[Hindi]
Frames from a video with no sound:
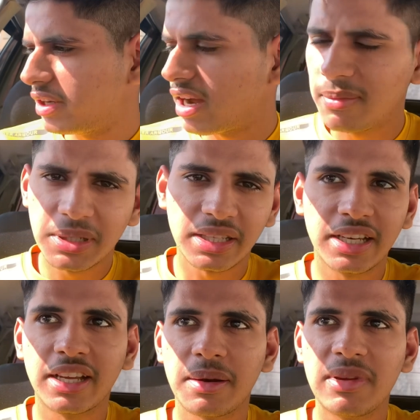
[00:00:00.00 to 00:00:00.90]
यहाँ पे
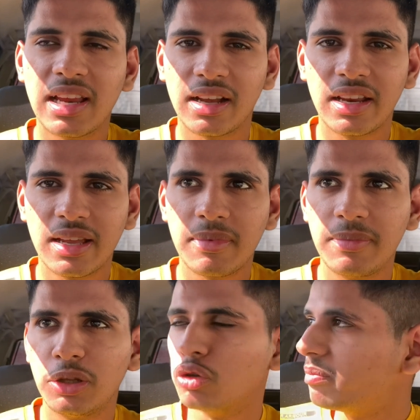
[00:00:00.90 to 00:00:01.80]
इतनी गर्मी लग रही है अभी
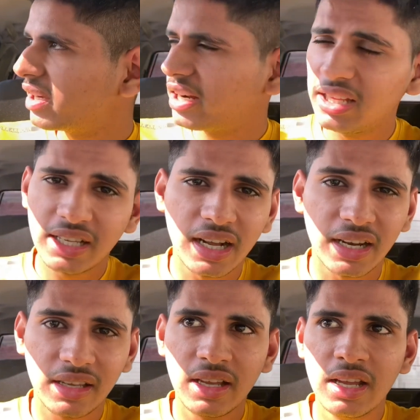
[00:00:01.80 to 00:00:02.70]
भी धूप में खड़ी थी
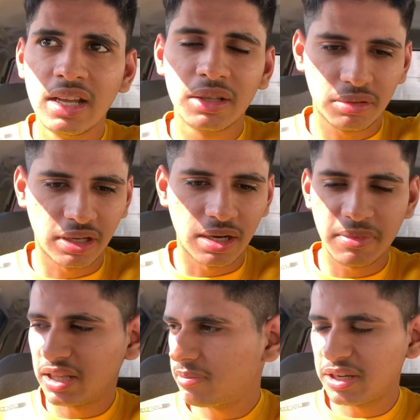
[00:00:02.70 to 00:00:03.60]
गाड़ी तो
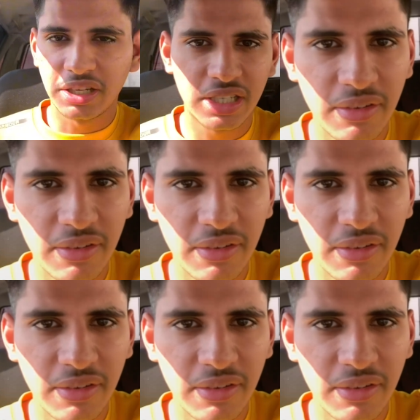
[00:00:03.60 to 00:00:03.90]
गर्मी इतनी मैं शीशे